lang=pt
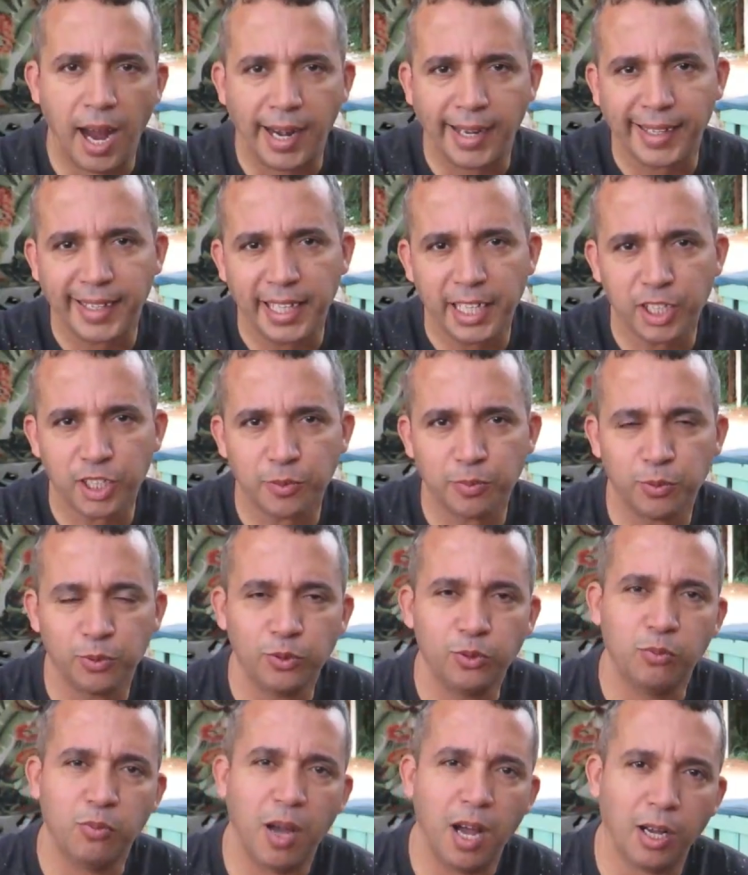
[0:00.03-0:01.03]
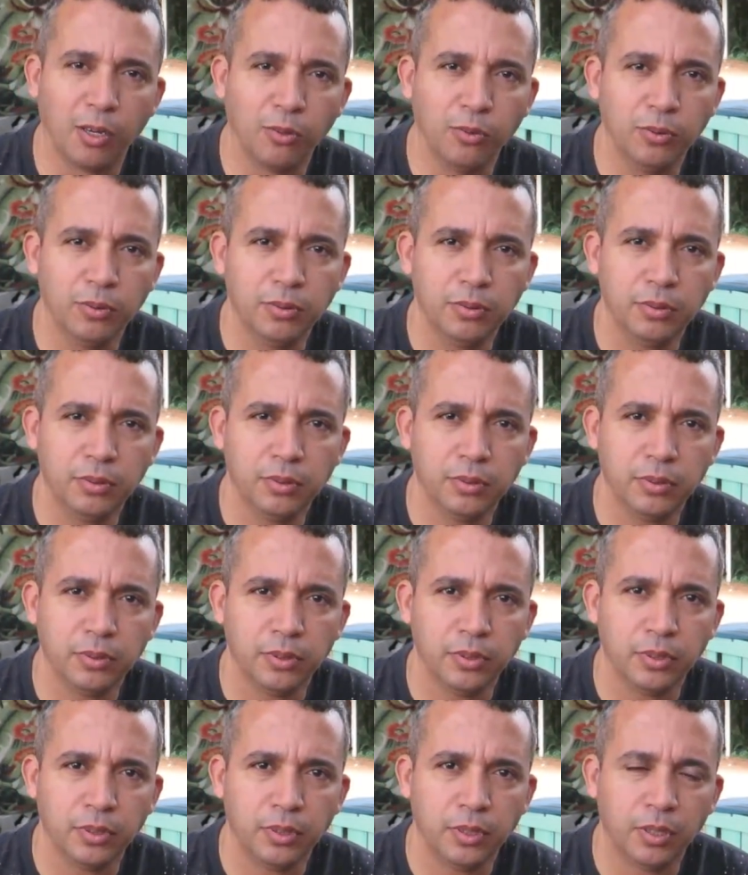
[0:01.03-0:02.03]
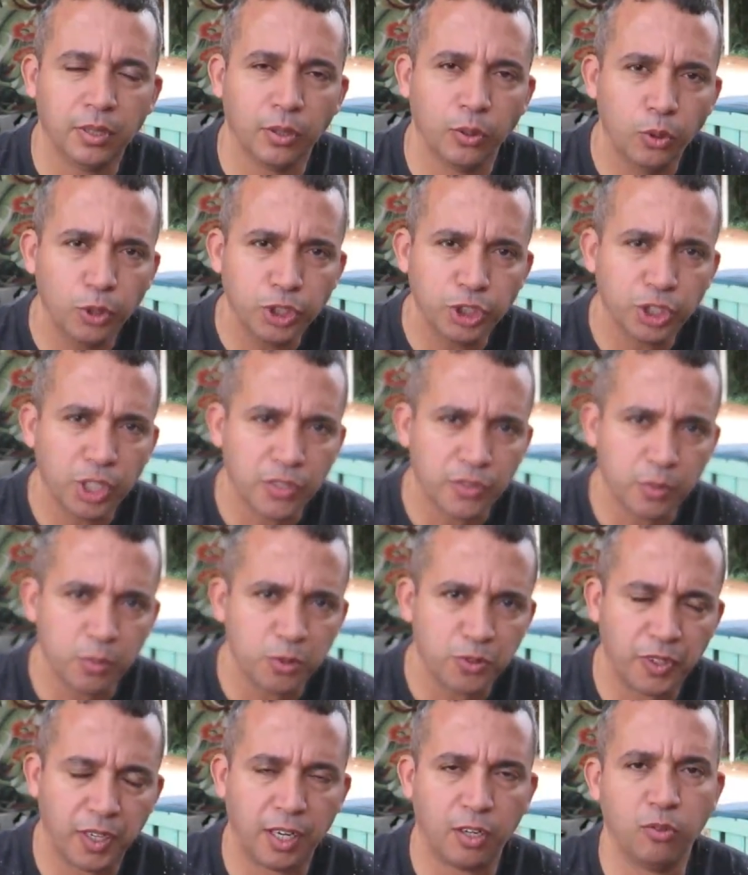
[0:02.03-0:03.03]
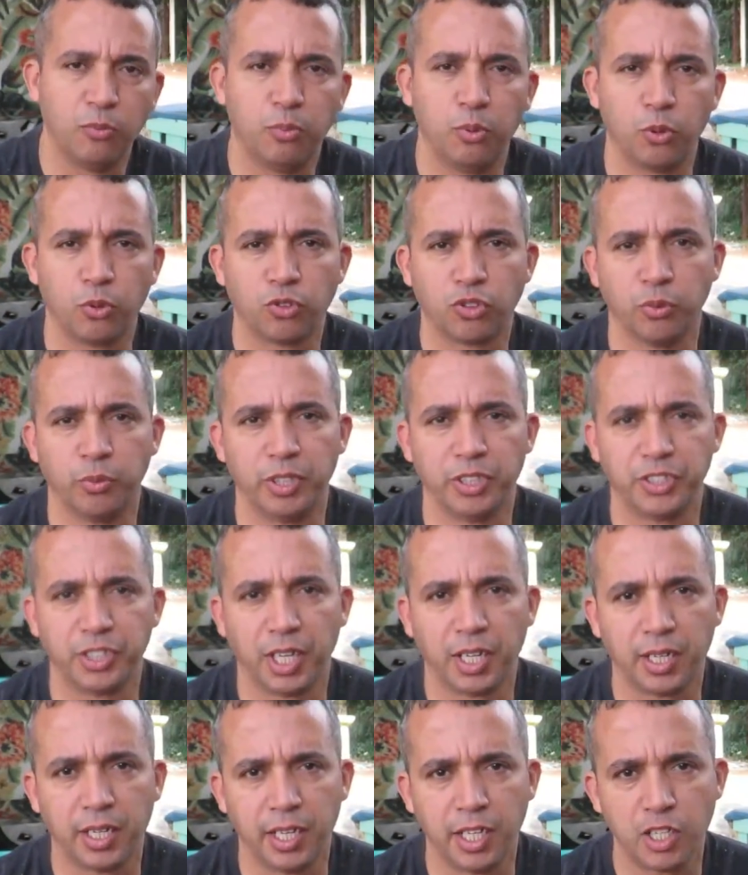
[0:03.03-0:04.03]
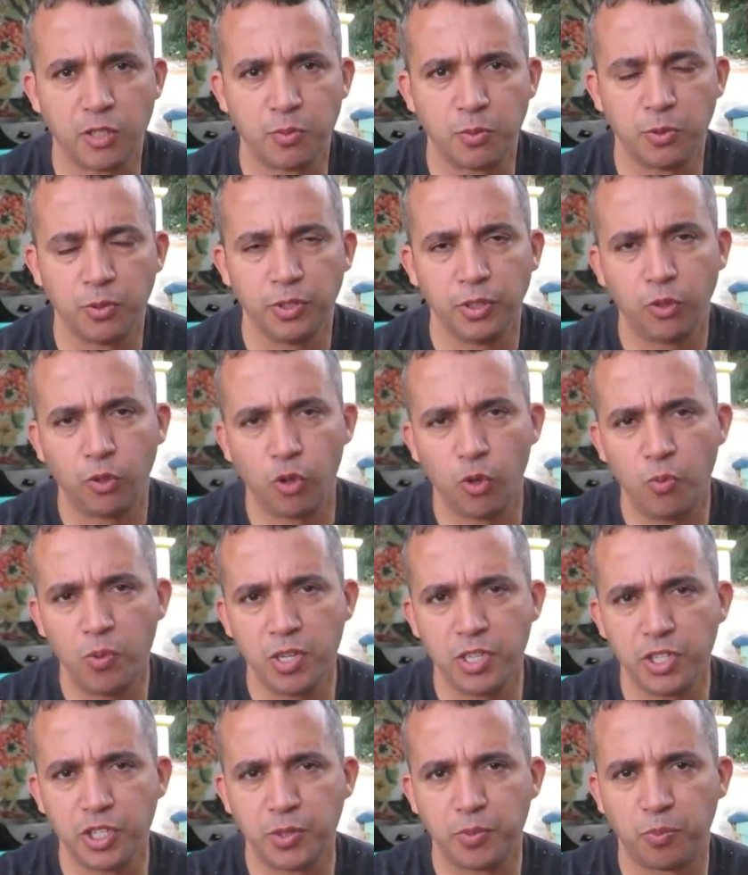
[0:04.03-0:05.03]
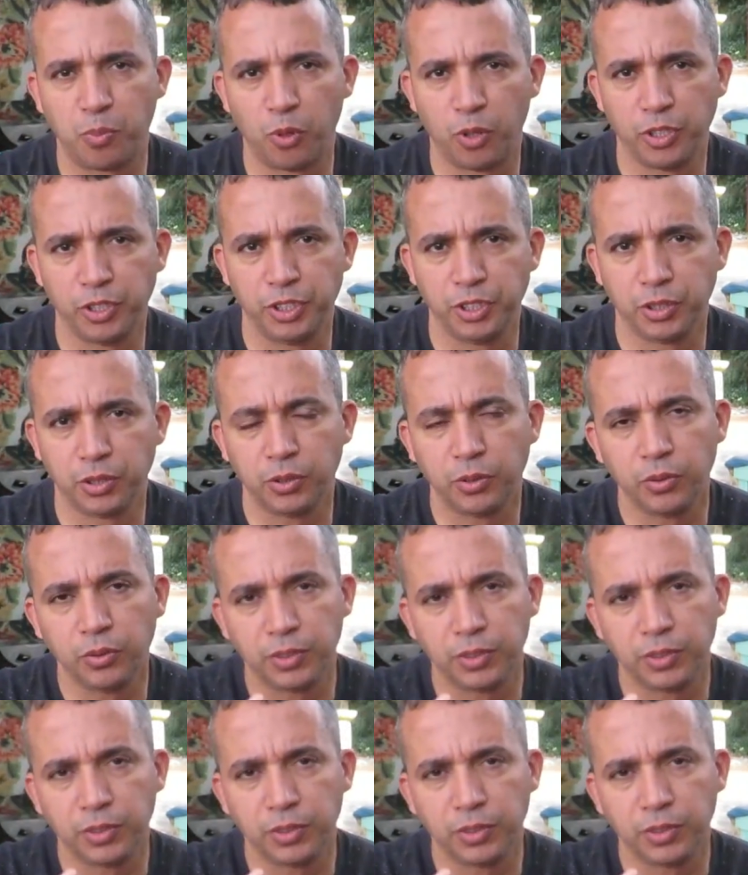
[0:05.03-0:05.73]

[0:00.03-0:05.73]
arquétipo do mago. Hoje nós vamos falar um pouco sobre este arquétipo e como a gente pode